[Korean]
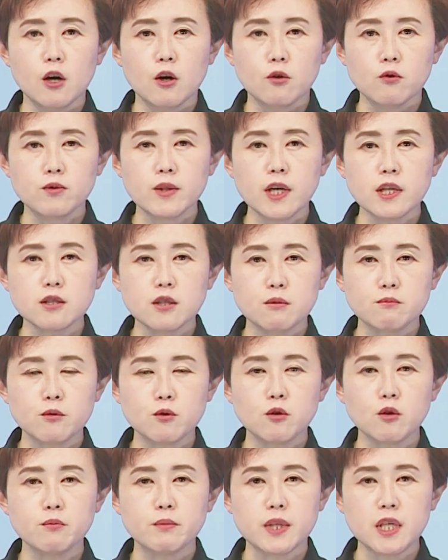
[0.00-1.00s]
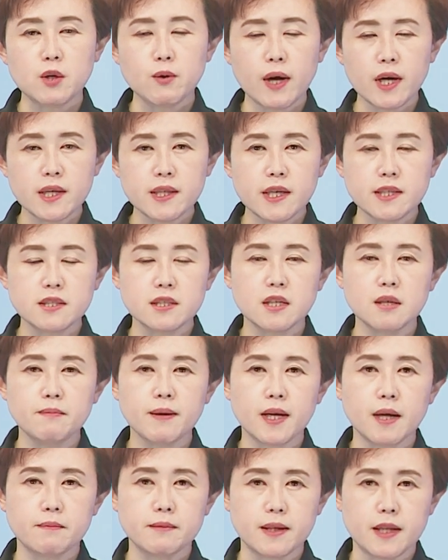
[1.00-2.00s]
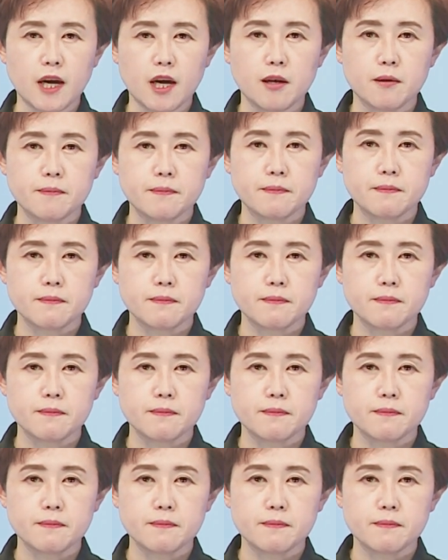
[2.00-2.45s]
운항 정보도 미리 확인하시기 바랍니다.